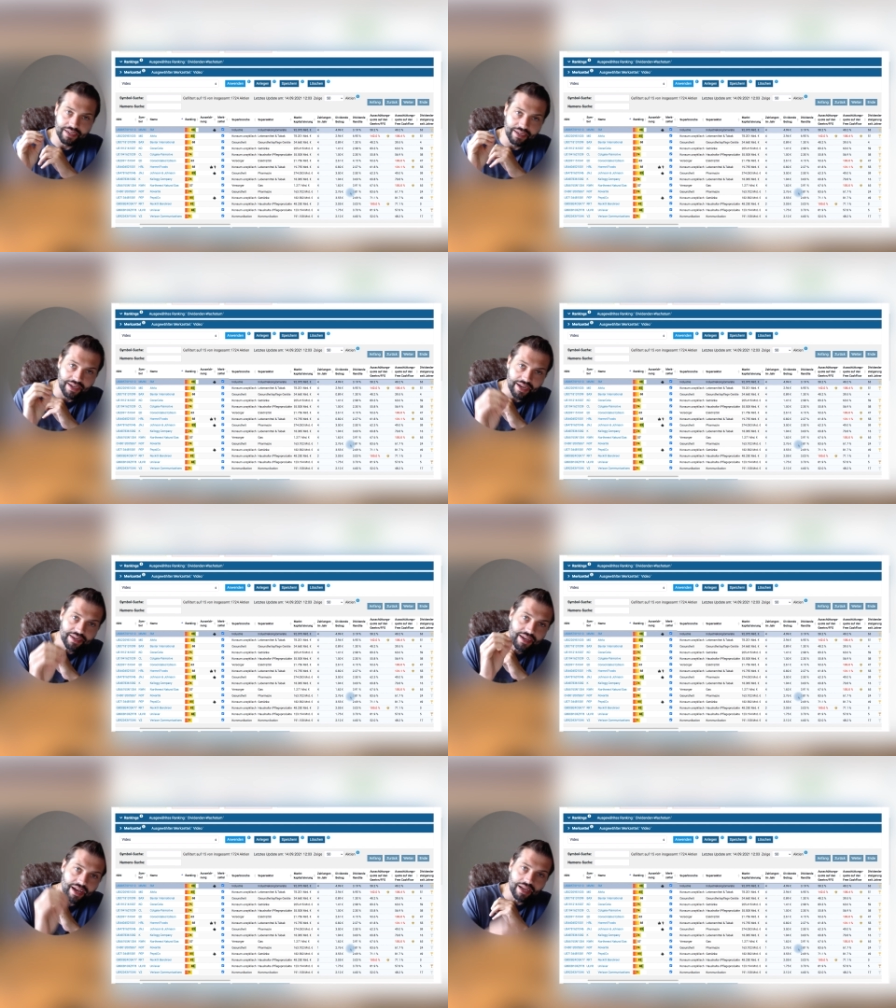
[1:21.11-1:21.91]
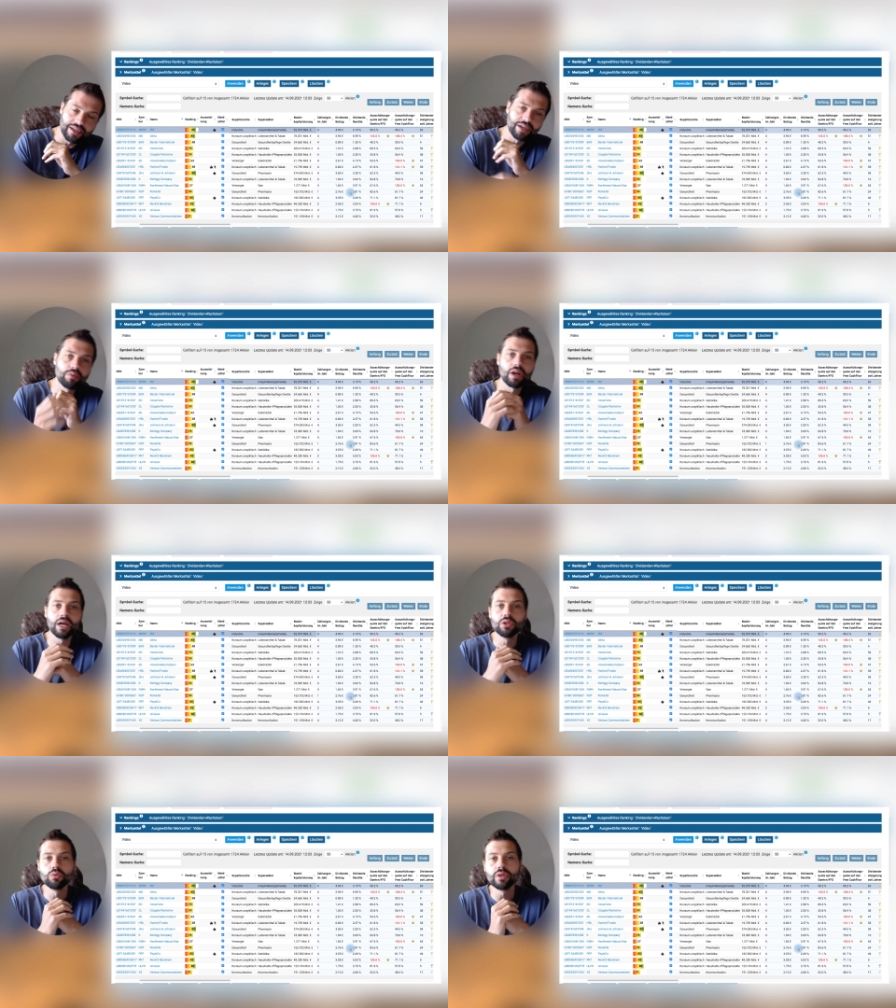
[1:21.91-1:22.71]
keine
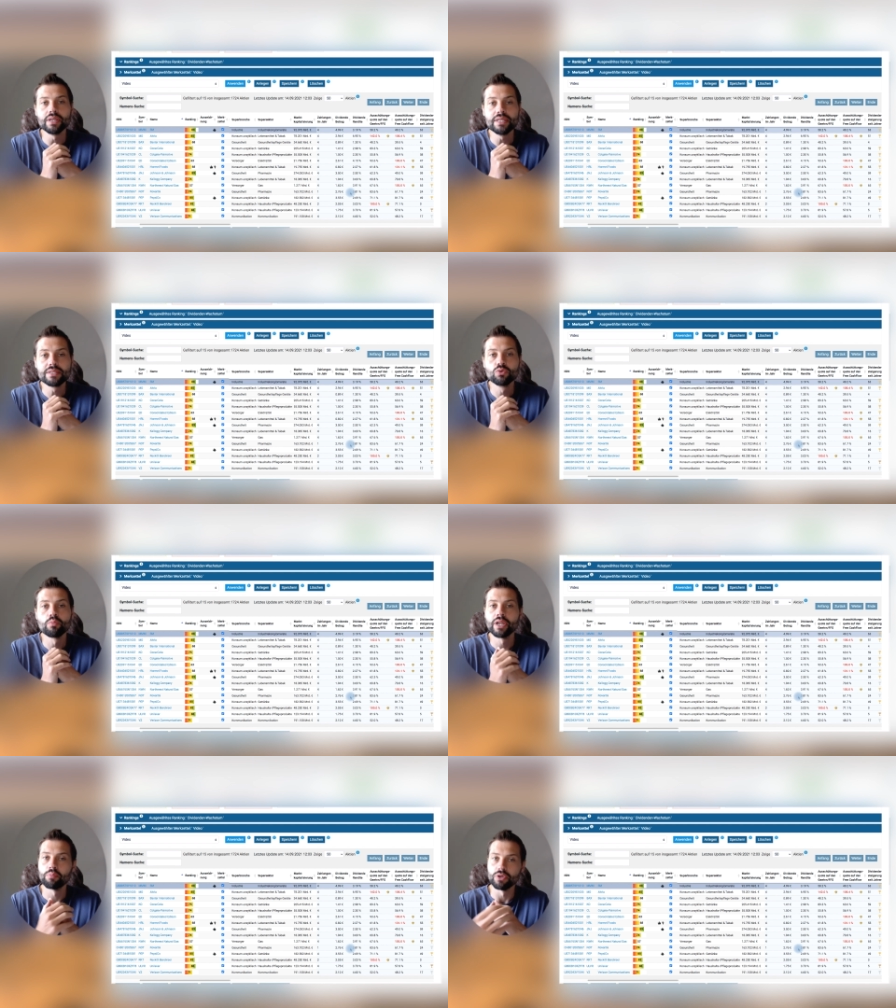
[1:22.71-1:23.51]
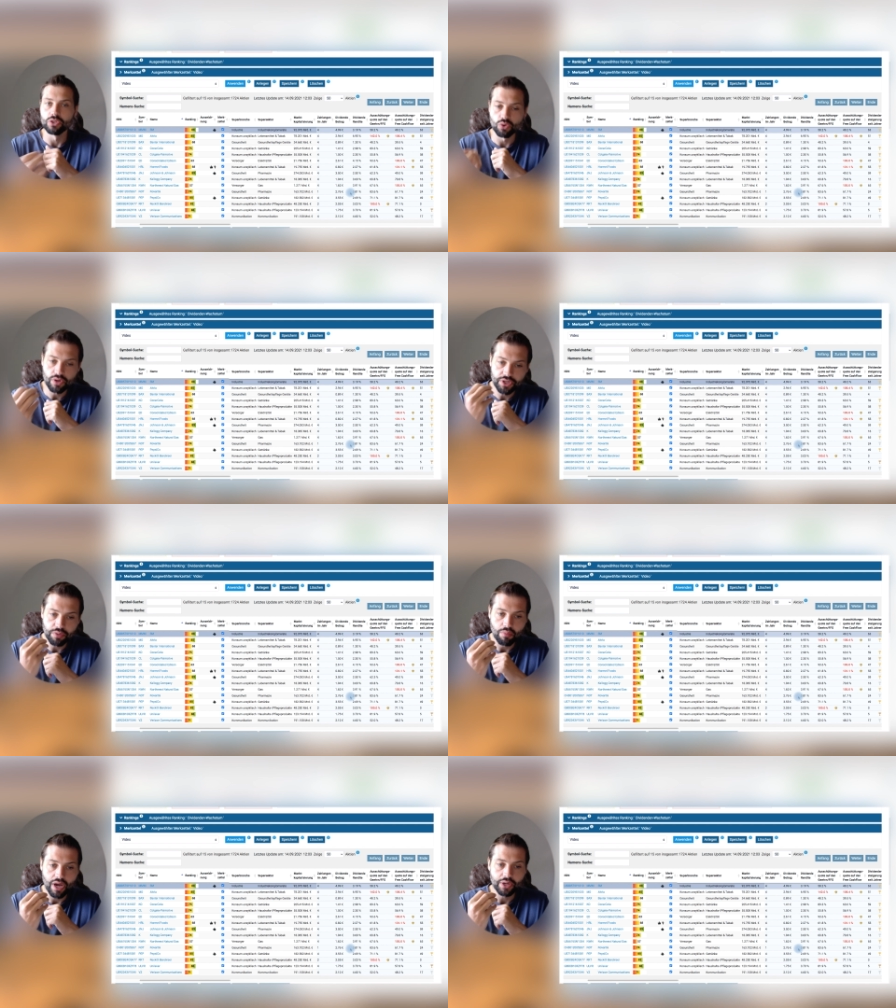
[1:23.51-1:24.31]
Anlagenberatung ist nur meine persönliche
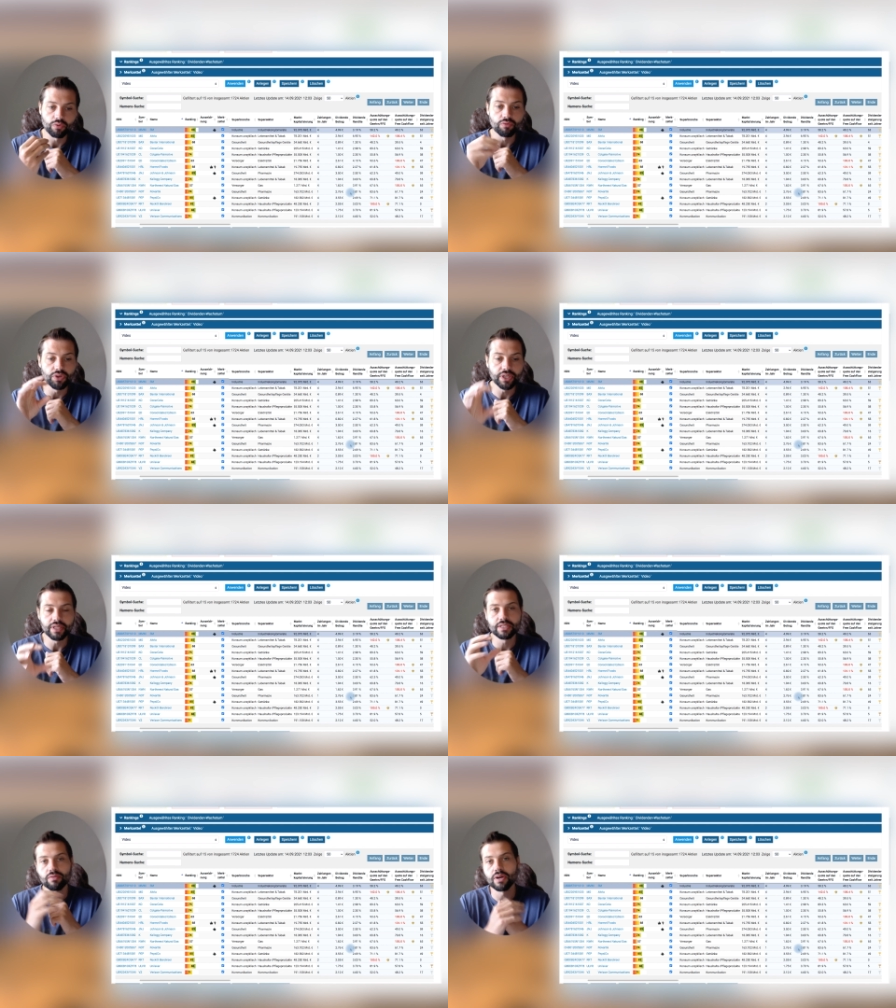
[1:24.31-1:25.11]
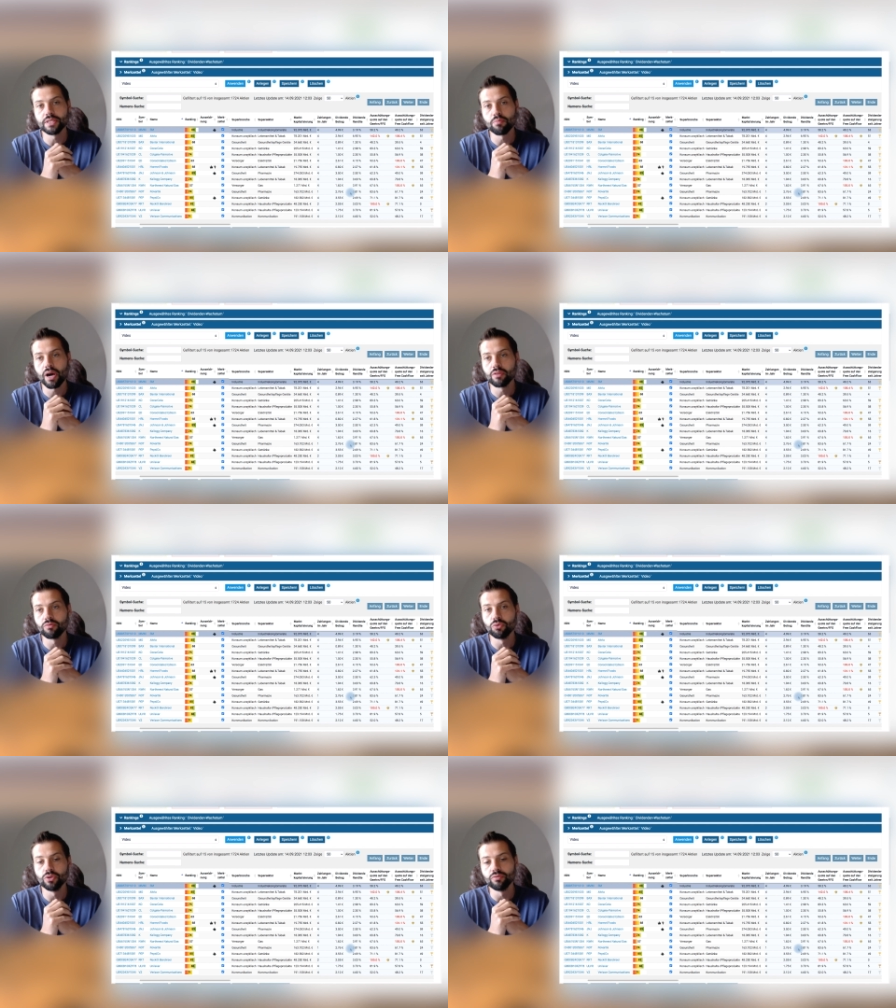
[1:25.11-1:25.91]
Meinung, wie ich das quasi
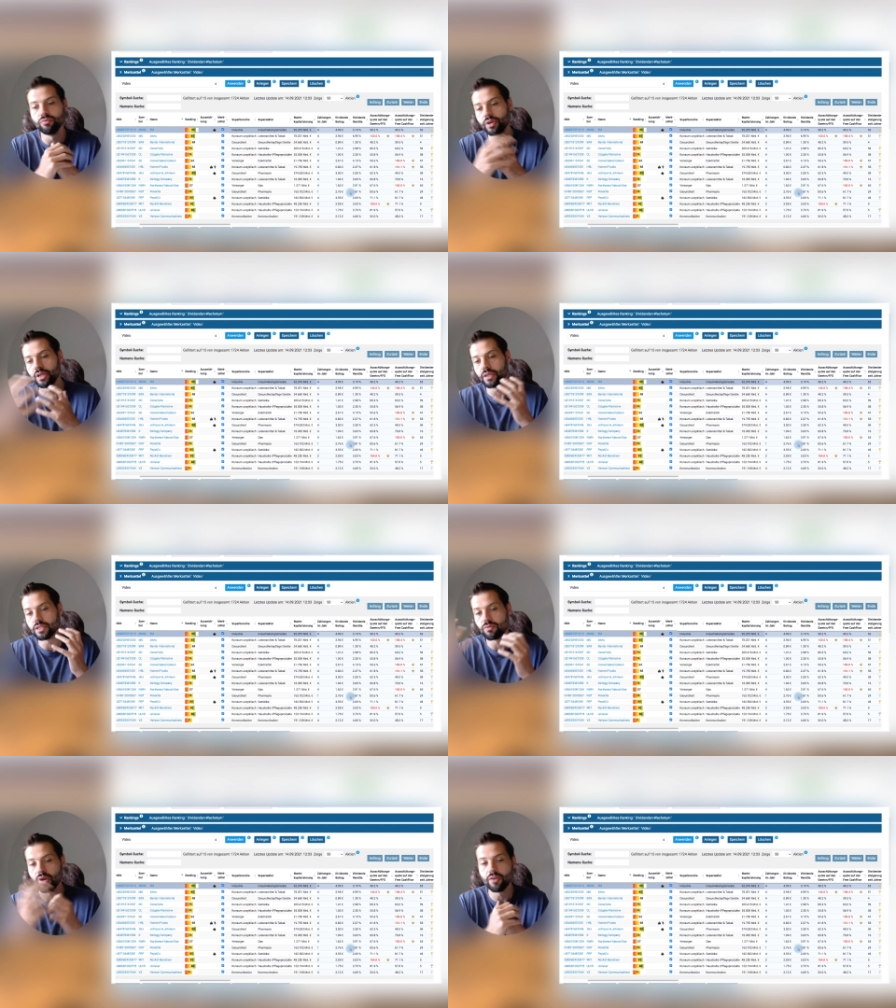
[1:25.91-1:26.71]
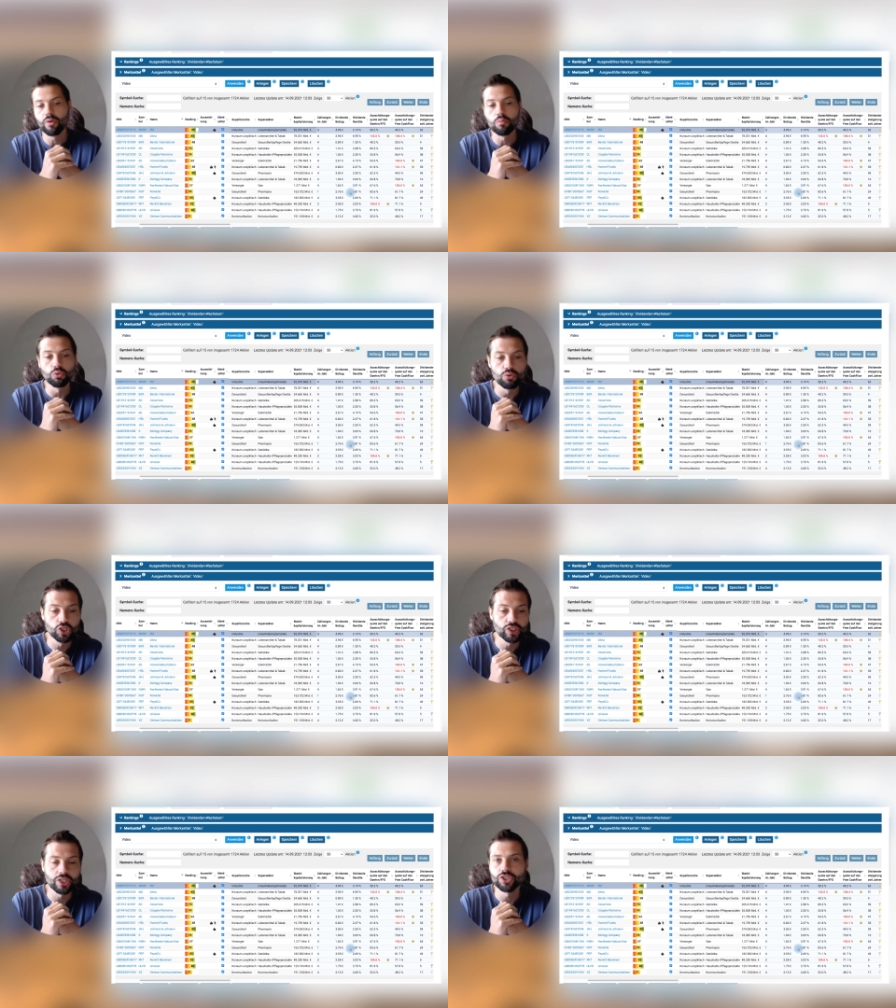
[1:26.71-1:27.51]
machen würde, wenn ich jetzt vielleicht vom
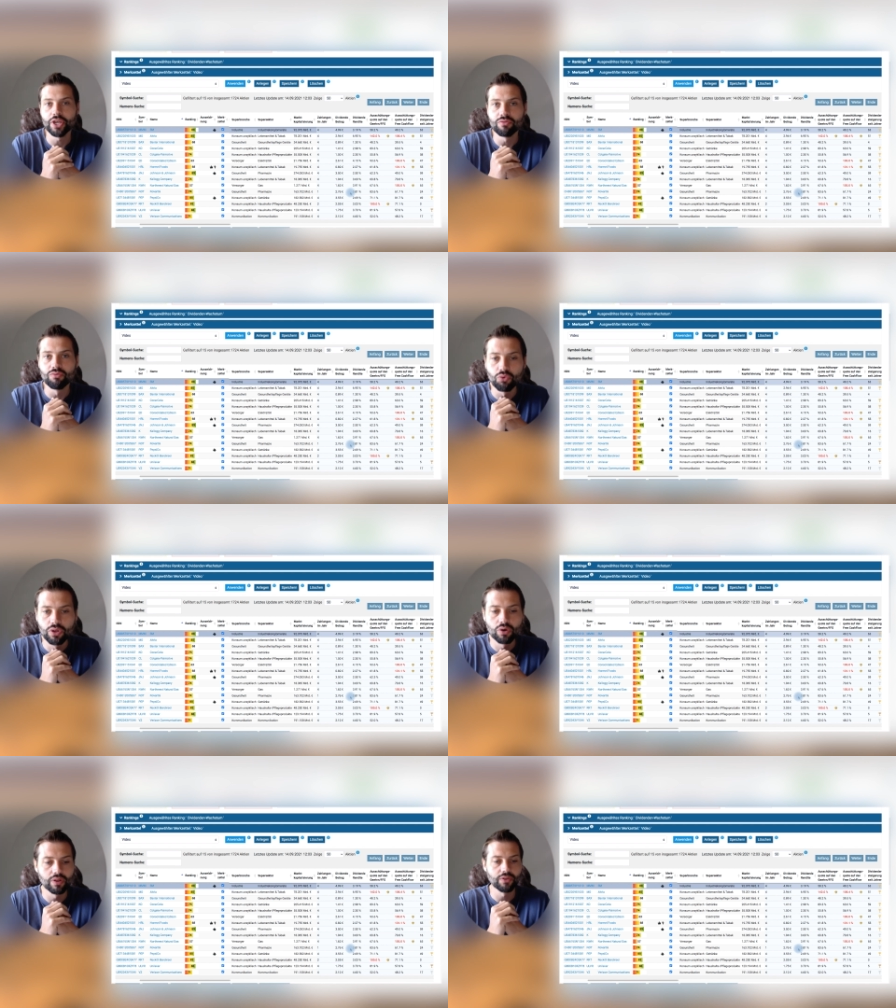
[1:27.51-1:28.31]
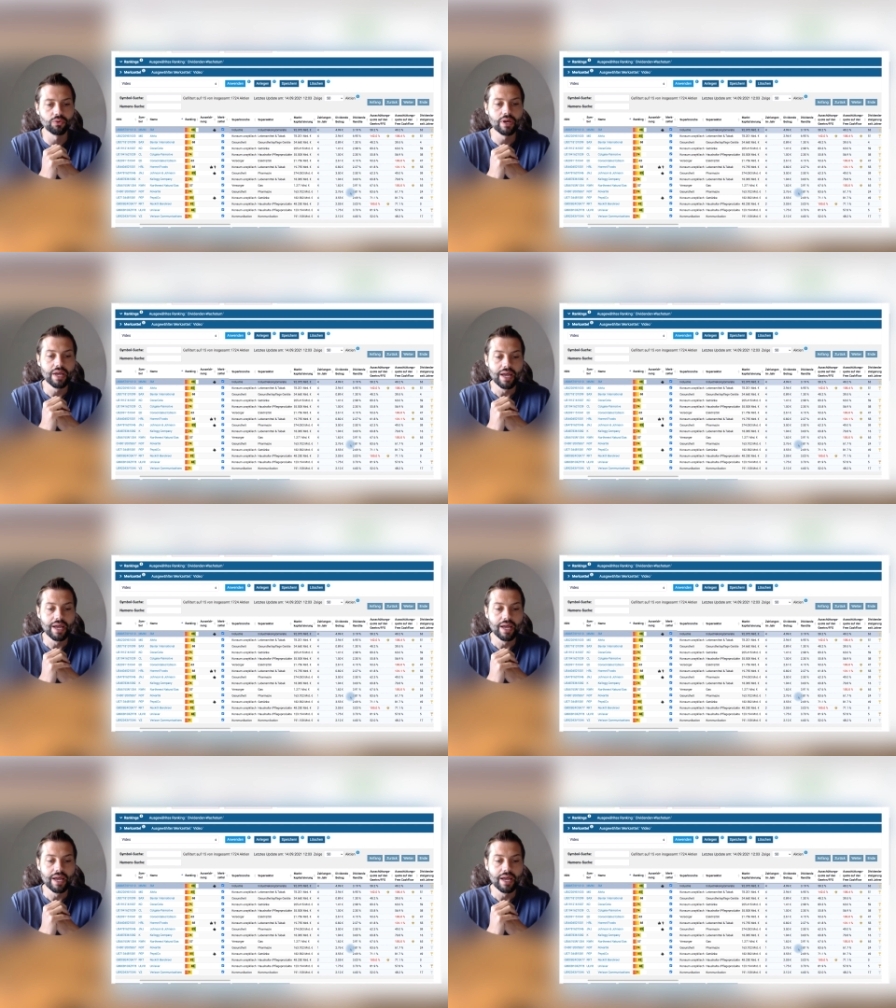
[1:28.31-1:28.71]
Ruhestand stehen würde oder so.